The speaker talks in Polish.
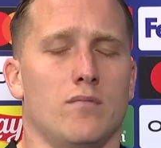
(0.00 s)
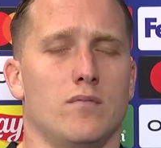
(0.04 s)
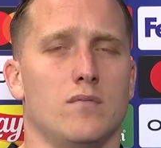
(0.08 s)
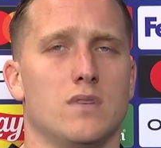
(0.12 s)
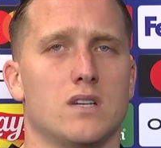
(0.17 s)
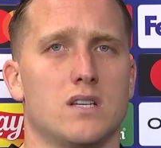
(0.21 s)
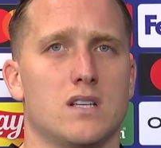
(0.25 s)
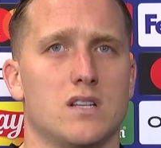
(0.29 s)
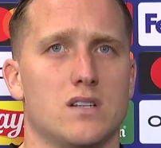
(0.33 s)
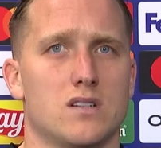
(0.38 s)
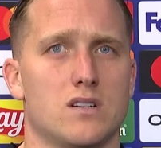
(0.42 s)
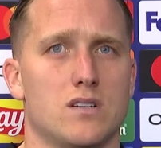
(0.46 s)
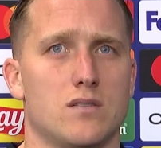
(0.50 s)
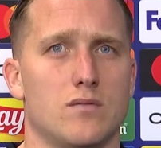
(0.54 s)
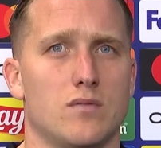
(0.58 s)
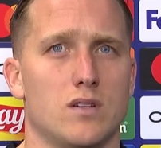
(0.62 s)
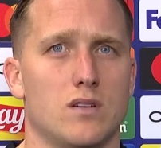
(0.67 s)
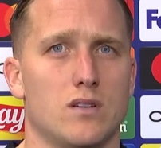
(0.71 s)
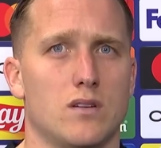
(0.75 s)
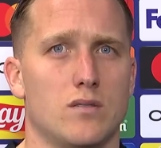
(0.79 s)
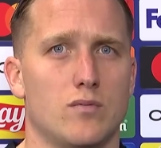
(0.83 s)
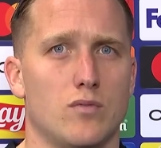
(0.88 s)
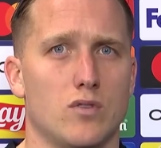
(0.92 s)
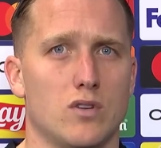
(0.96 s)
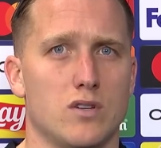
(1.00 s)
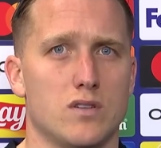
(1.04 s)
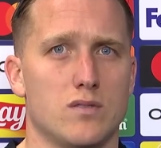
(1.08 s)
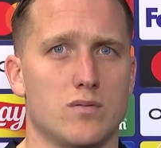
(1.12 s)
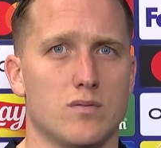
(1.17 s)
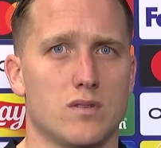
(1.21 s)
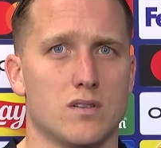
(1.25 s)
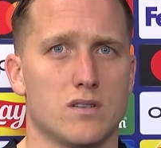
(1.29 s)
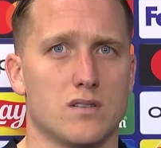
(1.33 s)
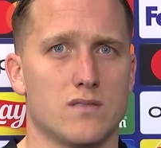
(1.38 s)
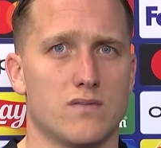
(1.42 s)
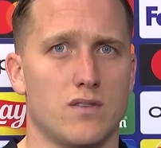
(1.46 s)
Myślę, że my
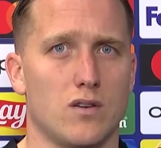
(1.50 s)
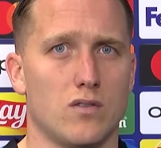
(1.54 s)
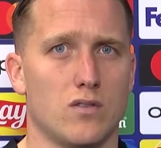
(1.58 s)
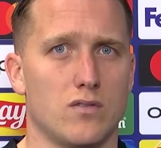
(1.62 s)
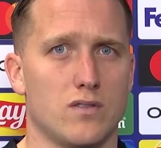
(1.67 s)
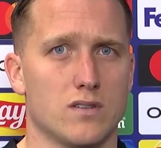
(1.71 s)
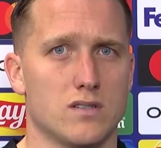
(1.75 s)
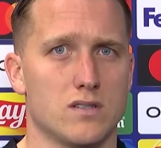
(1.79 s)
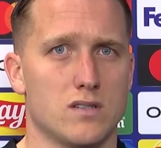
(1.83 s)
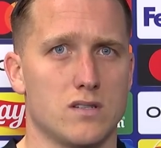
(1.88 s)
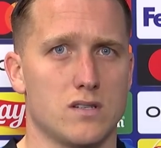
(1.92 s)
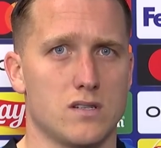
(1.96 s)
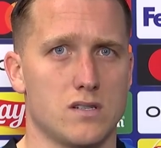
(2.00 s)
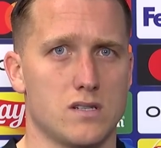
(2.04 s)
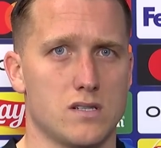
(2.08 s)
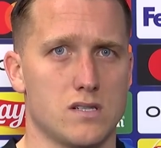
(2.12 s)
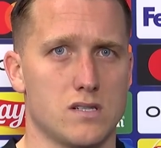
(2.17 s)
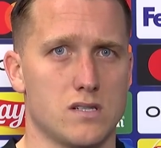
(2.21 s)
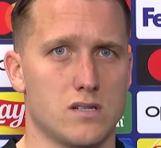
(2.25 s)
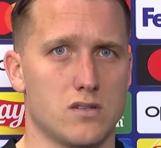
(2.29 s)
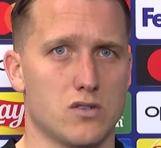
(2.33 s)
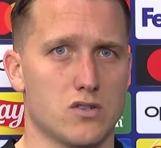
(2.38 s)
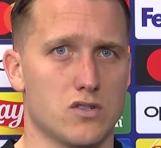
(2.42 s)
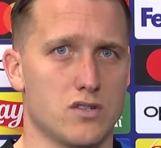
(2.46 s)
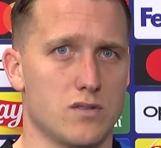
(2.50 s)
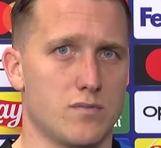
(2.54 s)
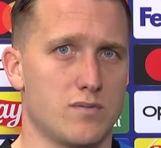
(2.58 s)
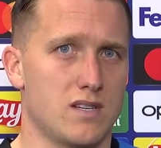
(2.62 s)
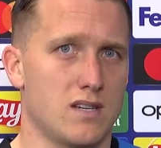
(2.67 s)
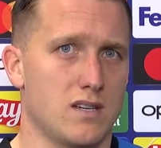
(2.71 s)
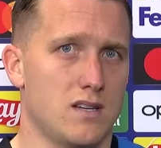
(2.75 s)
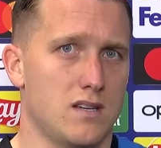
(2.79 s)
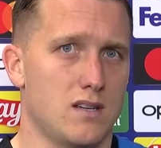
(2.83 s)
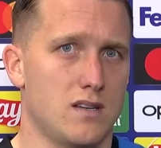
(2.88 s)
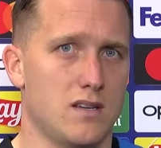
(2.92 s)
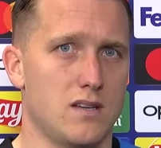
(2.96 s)
mogliśmy sfaulować go
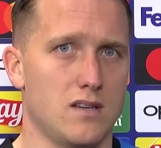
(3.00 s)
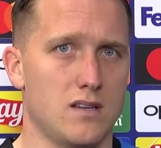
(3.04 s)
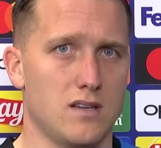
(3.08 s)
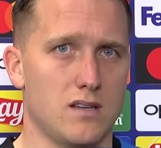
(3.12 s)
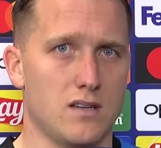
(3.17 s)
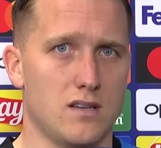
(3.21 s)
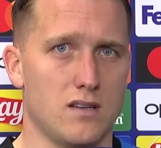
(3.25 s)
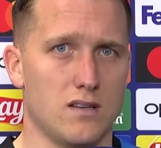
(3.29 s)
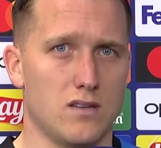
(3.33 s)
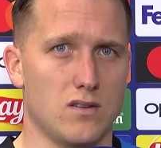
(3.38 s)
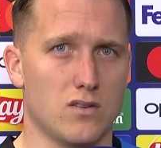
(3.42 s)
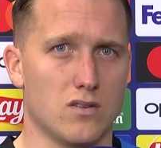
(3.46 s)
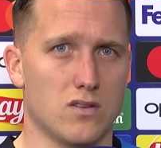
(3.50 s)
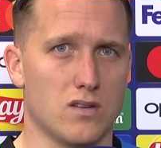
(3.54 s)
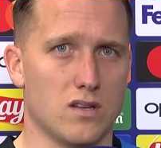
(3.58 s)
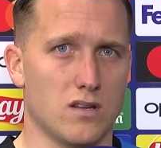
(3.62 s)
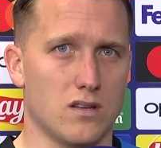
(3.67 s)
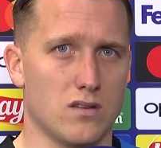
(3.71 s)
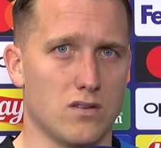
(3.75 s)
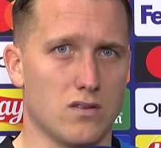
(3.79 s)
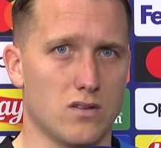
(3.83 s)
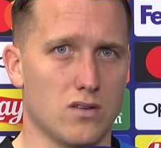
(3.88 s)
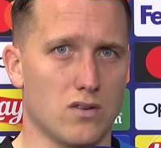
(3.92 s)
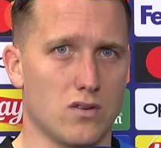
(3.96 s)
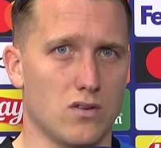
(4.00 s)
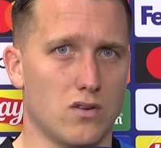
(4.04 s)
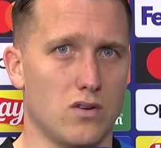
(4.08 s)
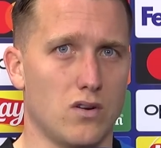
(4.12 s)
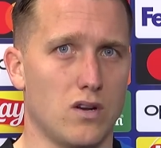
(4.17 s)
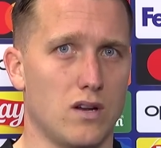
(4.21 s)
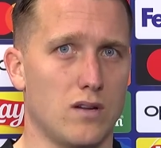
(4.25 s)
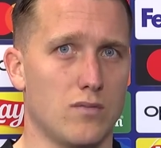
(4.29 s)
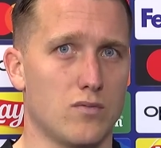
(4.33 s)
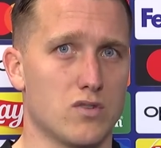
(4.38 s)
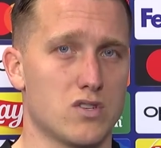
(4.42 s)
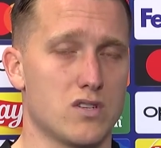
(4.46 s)
szybciej i do, te, do tego
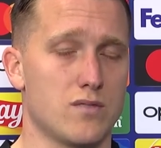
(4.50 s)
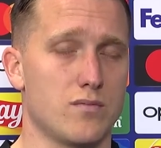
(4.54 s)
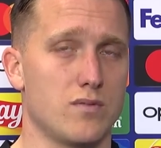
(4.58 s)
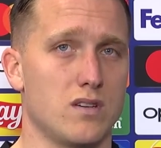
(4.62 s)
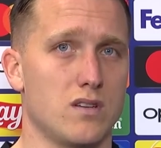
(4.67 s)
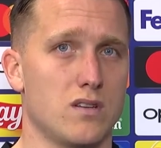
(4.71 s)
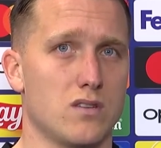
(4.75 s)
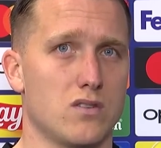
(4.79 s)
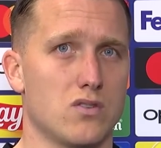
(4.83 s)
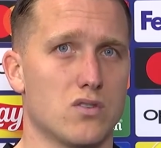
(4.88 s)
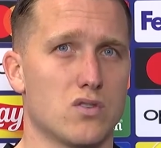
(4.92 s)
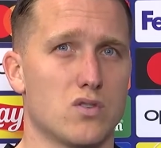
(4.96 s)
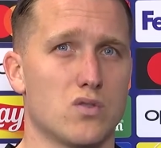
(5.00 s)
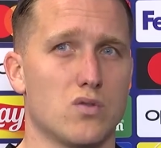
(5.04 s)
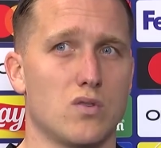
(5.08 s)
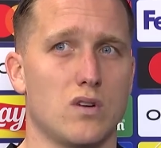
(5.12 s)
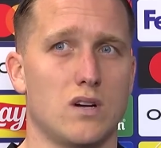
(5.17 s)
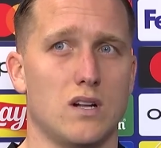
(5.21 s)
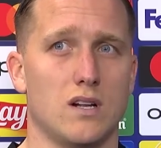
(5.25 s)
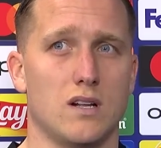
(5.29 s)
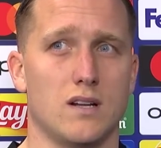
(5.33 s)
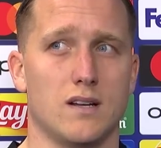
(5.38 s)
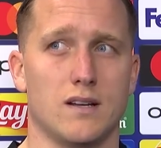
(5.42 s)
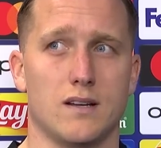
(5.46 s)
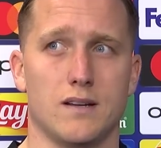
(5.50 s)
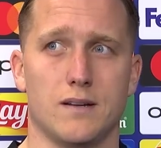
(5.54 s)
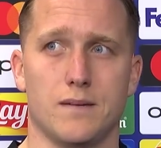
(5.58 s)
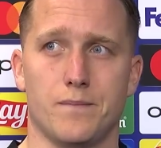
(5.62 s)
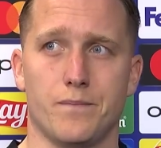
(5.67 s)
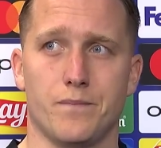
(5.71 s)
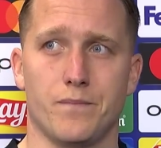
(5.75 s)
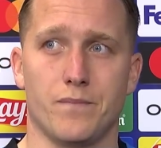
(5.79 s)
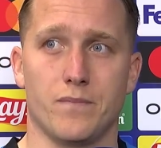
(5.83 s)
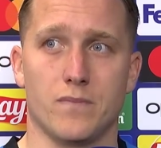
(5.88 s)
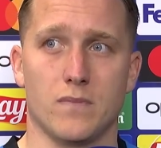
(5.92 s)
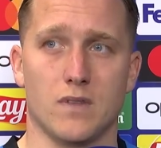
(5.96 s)
gola może by i nie doszło, ale
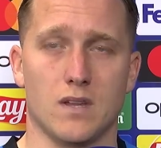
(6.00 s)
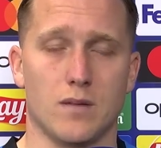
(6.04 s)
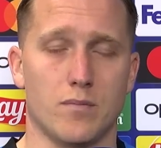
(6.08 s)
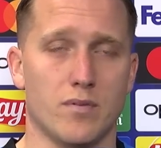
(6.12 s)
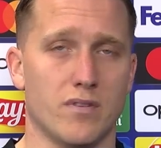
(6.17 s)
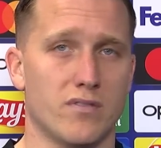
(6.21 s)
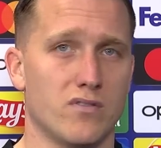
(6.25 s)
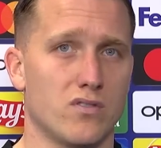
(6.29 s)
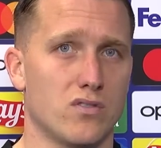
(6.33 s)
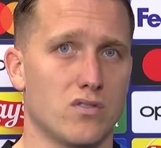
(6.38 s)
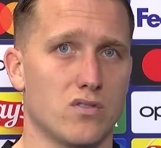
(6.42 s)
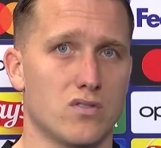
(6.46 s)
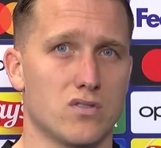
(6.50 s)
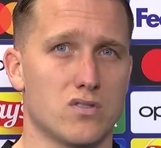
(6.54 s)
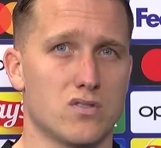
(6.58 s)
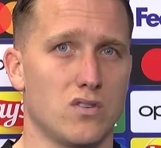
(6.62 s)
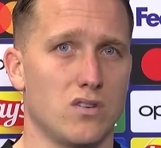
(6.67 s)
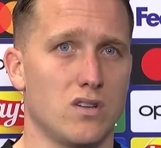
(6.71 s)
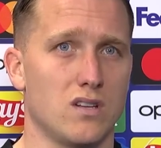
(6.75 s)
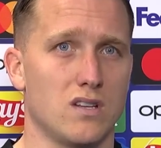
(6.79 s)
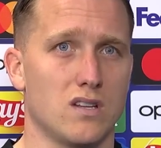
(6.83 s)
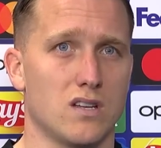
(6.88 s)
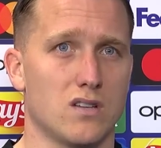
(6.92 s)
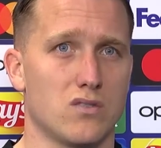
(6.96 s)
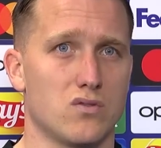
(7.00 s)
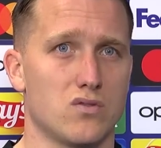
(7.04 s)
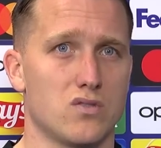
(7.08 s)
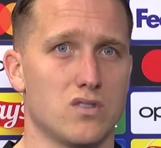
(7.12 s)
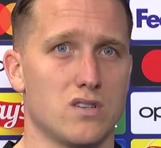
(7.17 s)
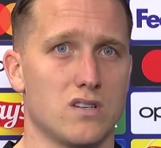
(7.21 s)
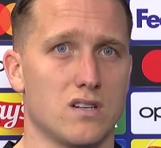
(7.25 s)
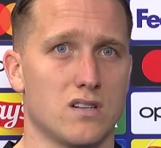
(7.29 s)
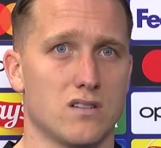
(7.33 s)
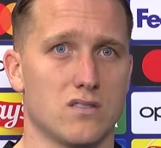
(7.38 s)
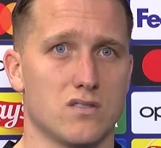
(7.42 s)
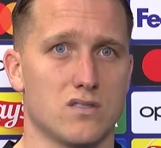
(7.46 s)
na pewno solidna
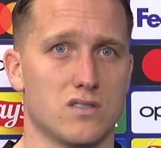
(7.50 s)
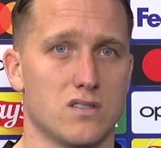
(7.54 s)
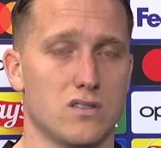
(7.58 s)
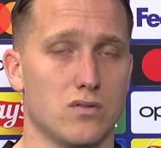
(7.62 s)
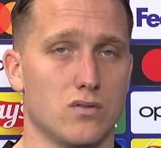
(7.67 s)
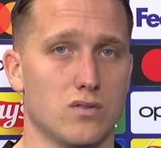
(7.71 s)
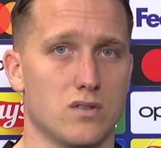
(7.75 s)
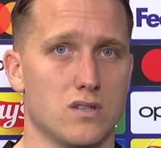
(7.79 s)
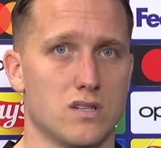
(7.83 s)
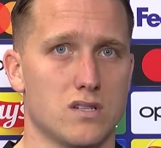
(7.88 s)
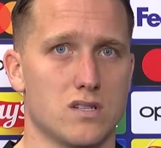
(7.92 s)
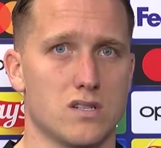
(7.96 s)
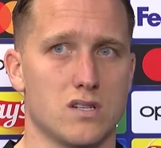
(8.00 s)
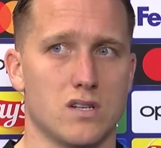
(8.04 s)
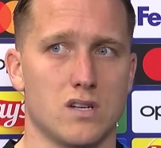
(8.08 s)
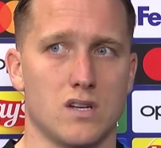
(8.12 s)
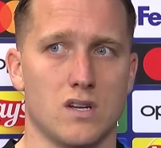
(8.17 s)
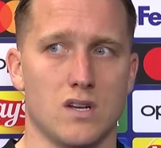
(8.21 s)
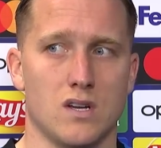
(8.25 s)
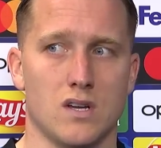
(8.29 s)
drużyna na no, z tyłu też.